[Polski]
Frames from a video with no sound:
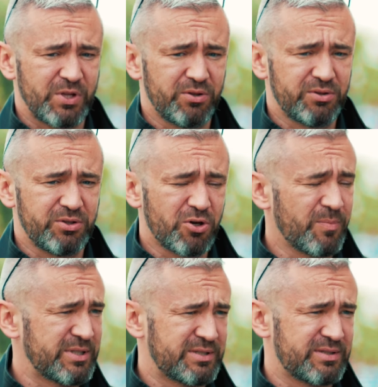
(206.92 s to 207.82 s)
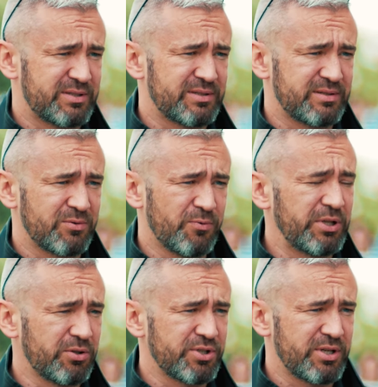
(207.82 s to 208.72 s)
no, to chyba z,
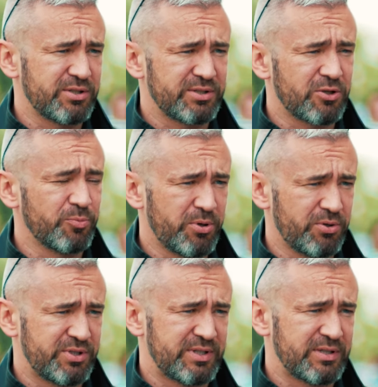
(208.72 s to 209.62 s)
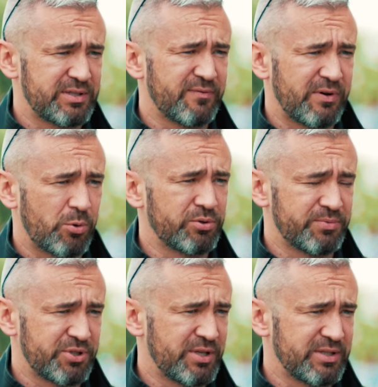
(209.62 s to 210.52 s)
to, że, że skąd pochodzi, zadecydowało o
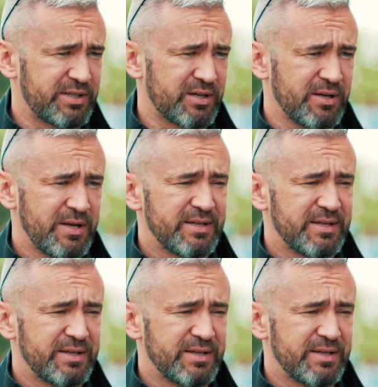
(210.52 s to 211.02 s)
tym, że nie jest tak